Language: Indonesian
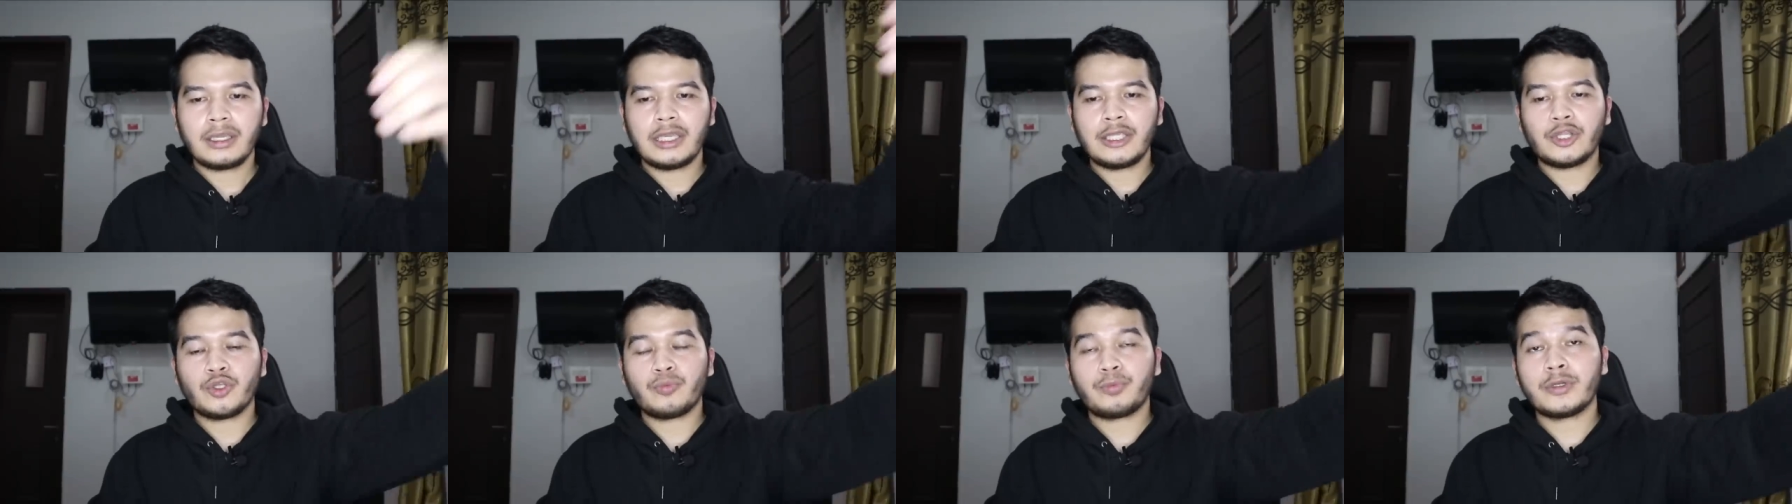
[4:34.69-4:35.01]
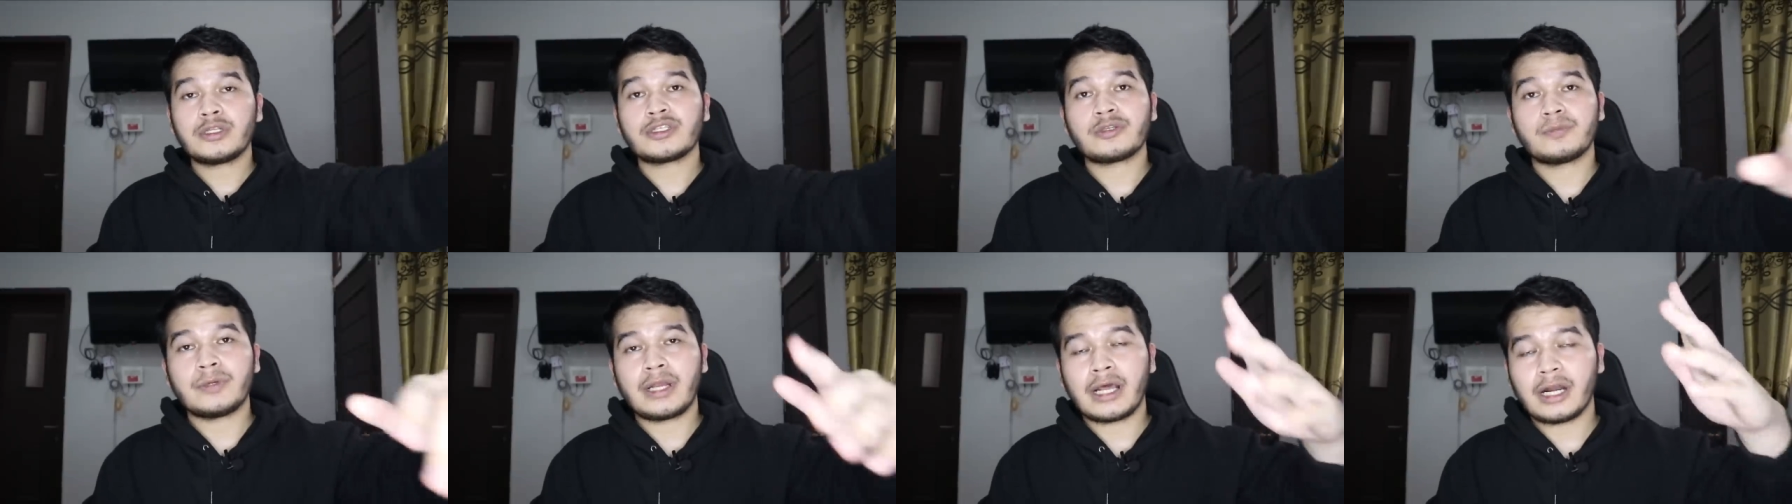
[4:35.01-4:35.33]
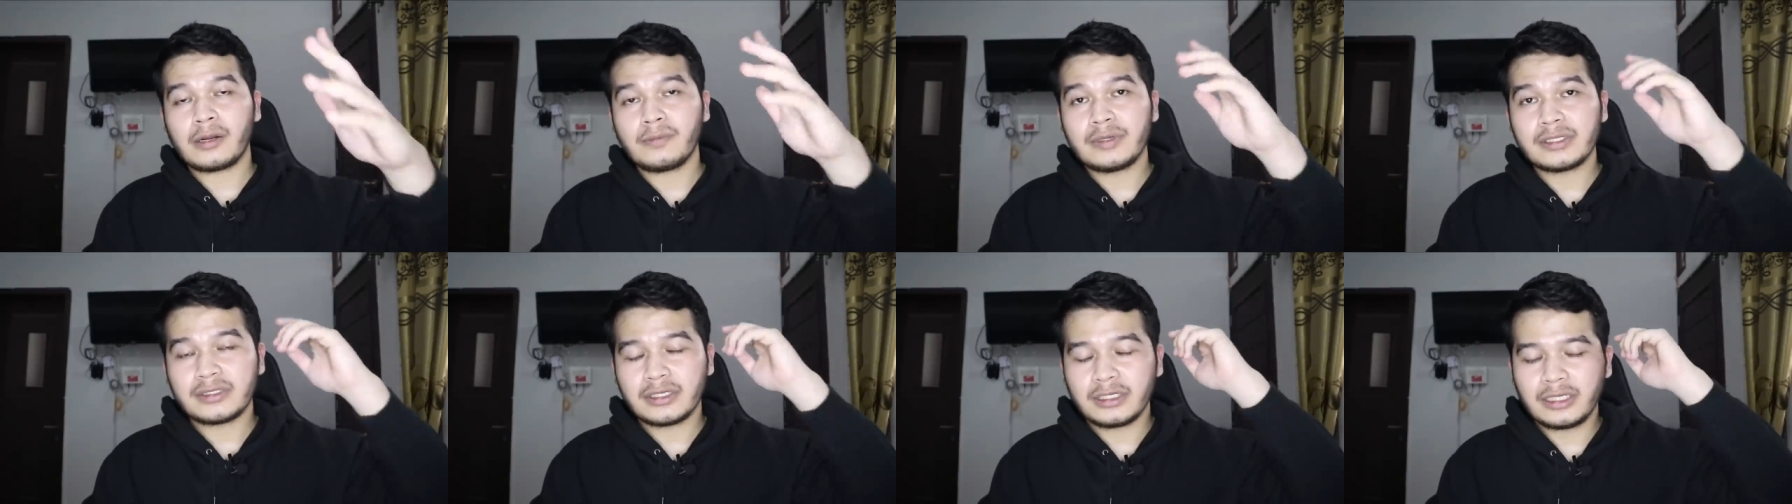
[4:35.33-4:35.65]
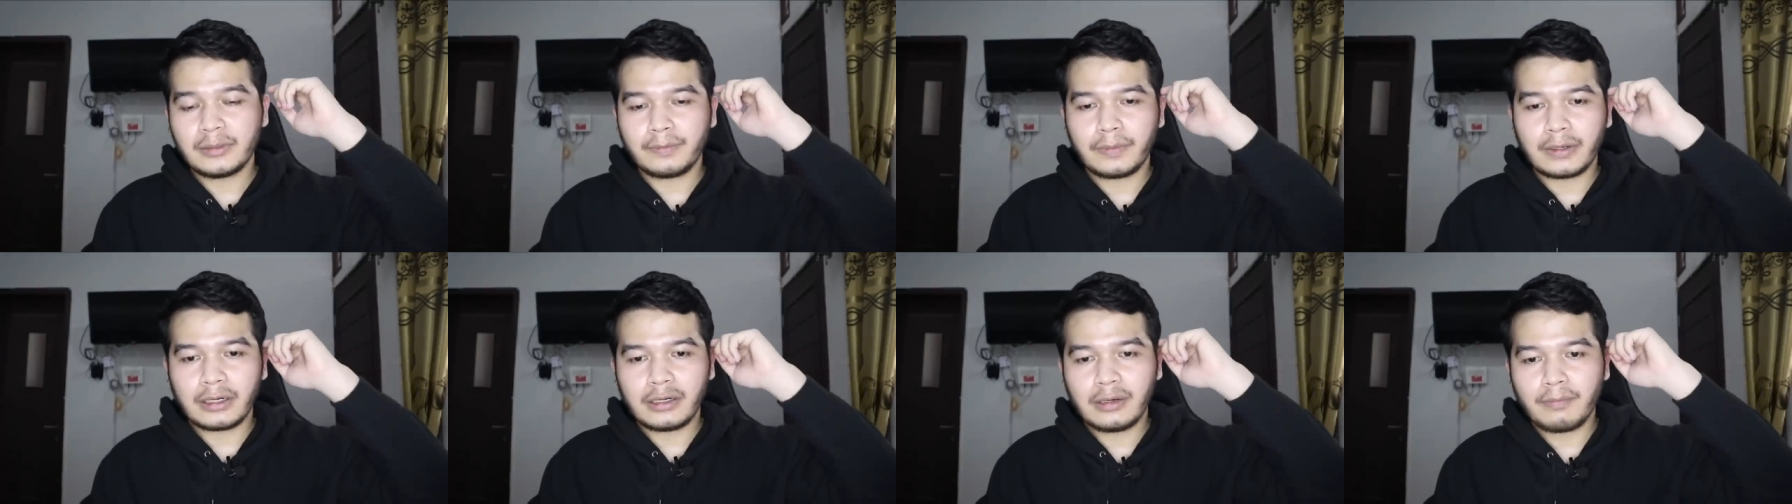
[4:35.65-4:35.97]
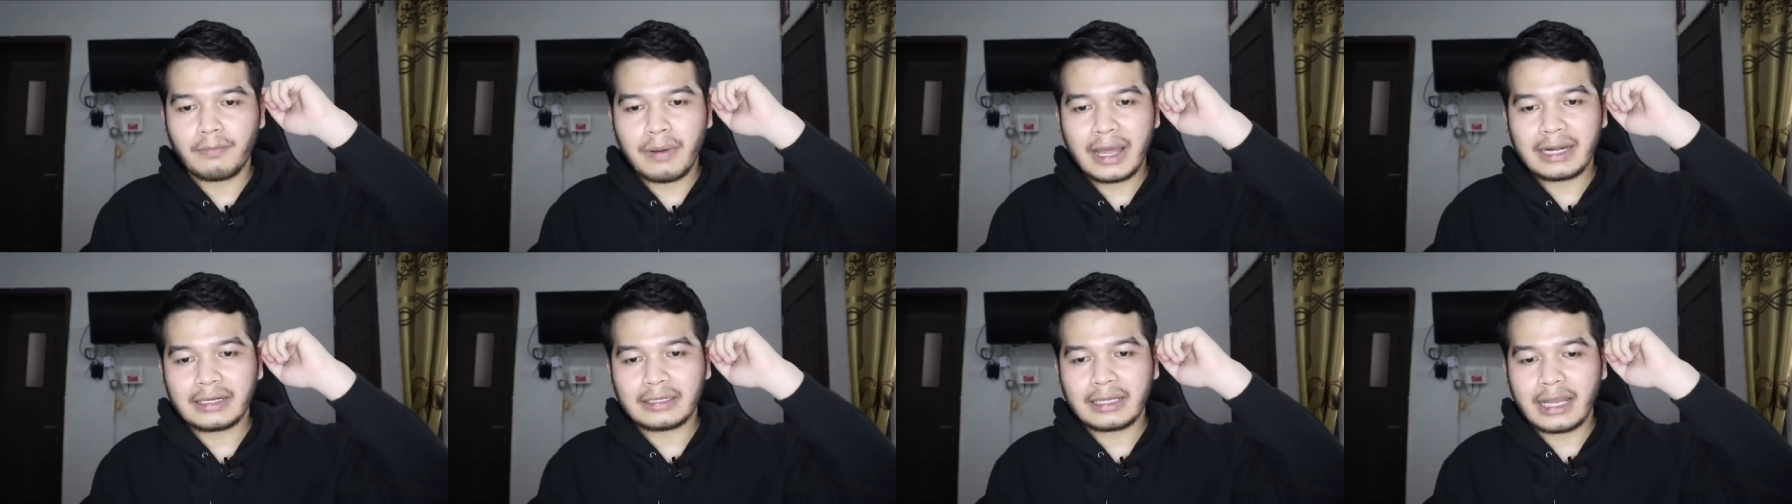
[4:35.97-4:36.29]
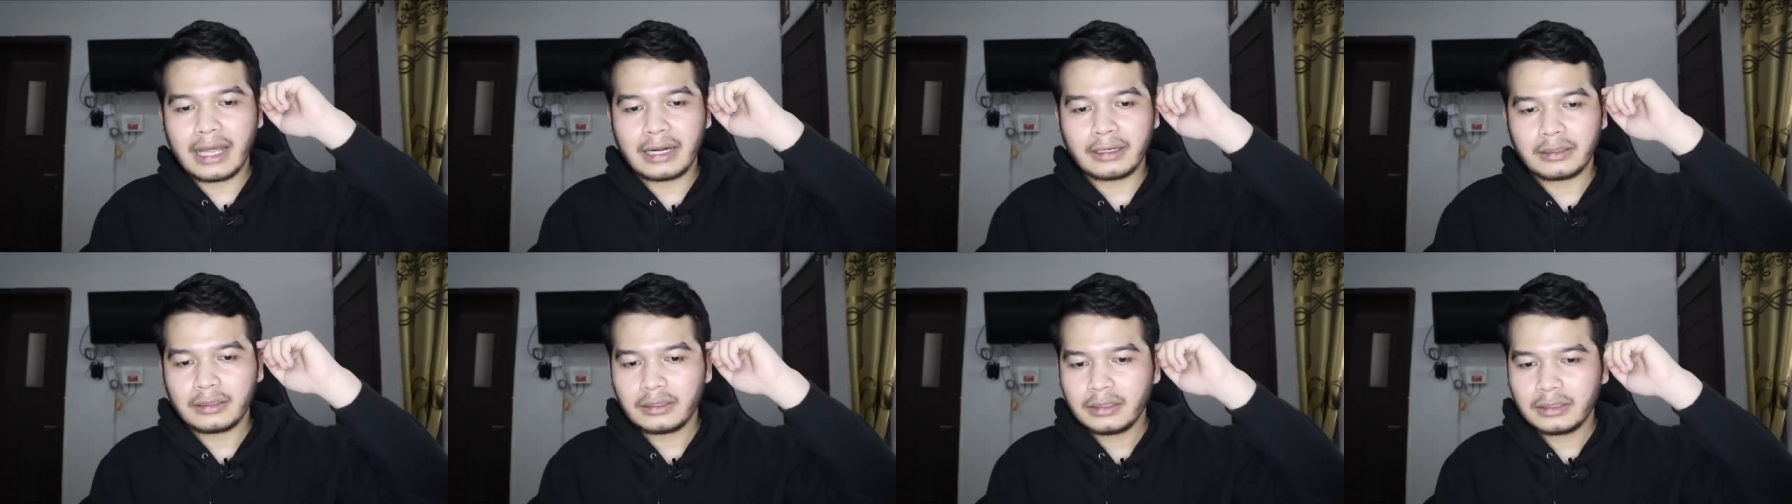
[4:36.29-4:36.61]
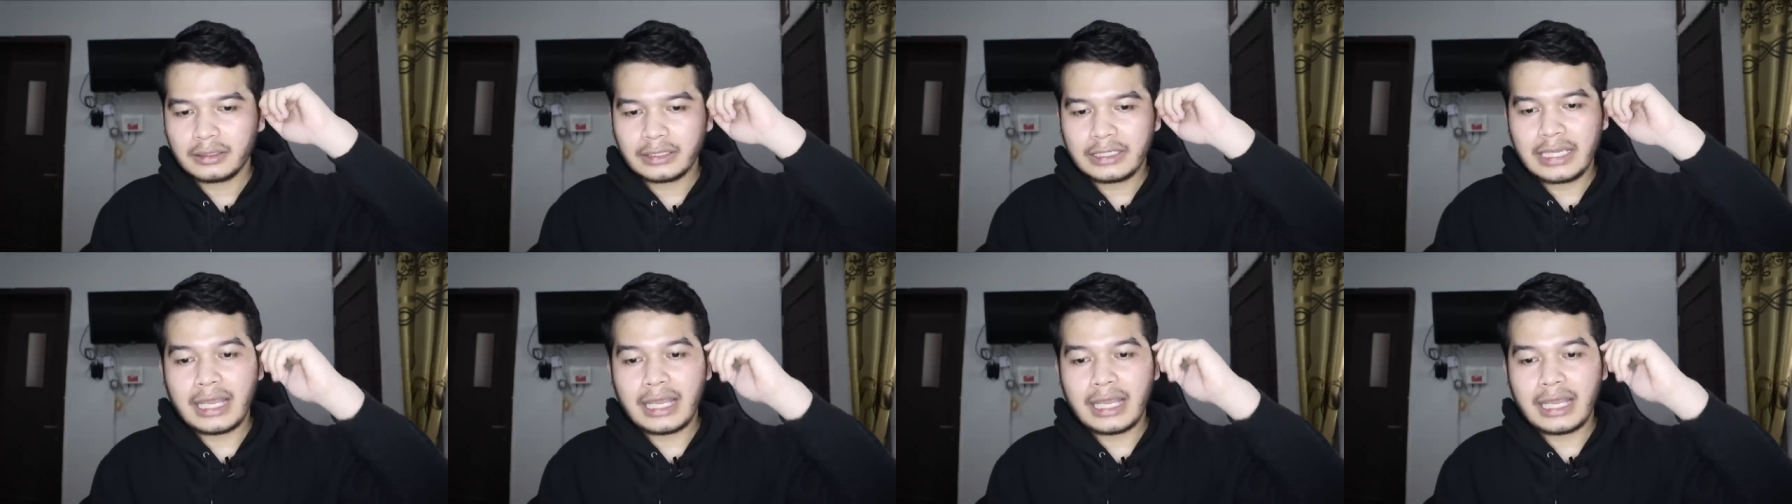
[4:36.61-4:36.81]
itu pun sebenarnya bisa diperdebatkan.